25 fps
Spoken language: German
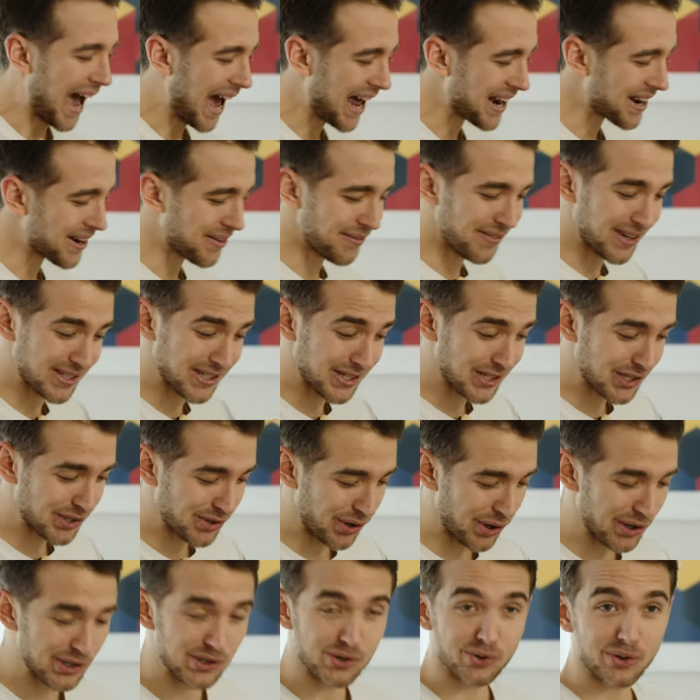an, was es
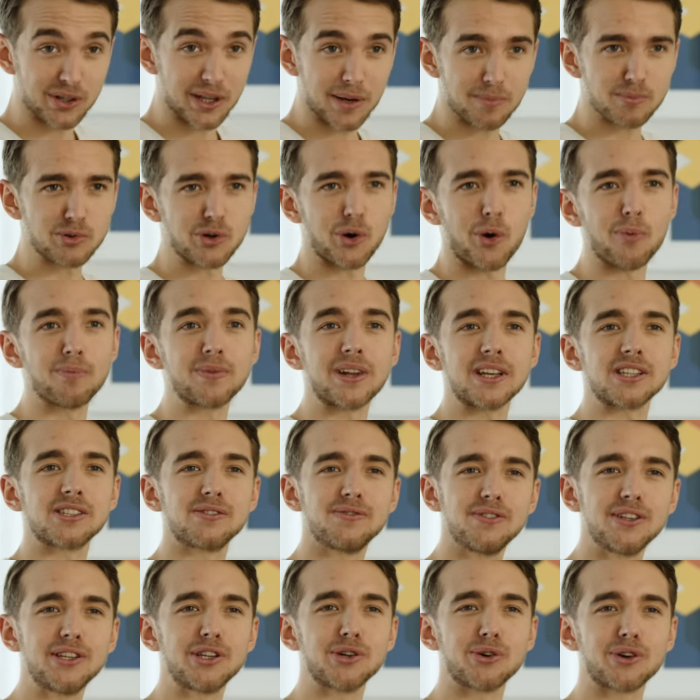noch so gibt, um
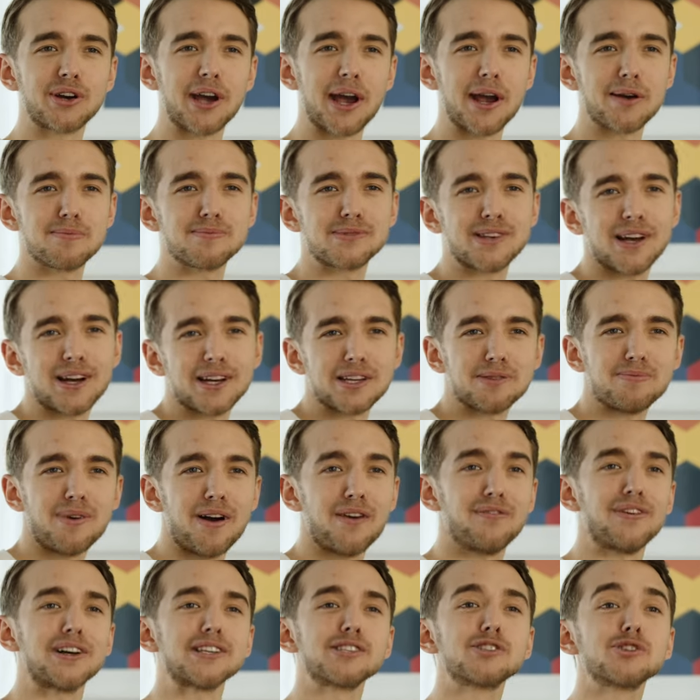das Videogame, sage ich
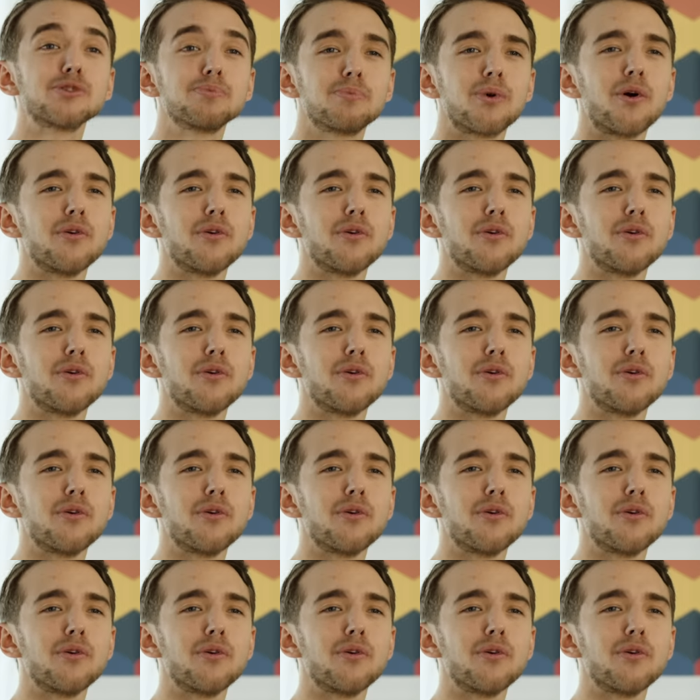mal, was zu